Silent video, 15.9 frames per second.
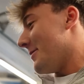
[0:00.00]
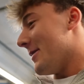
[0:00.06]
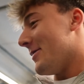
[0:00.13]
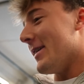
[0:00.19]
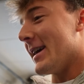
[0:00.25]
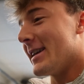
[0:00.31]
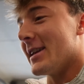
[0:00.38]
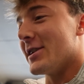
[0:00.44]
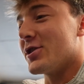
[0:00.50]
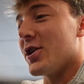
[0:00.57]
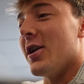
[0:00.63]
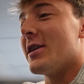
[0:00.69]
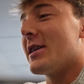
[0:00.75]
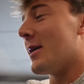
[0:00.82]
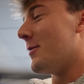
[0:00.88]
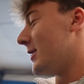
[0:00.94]
Perfekt, dann schaue
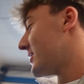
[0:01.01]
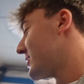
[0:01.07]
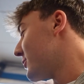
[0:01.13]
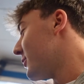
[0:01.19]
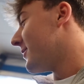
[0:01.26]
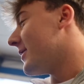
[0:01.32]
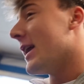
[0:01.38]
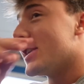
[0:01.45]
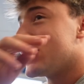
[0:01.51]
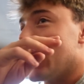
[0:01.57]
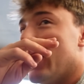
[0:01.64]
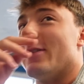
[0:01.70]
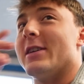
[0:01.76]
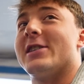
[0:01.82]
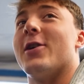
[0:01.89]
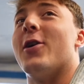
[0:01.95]
ich da mal zu. Vielleicht
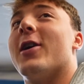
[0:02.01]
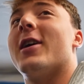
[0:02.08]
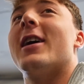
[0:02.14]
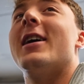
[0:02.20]
schaffe ich es auch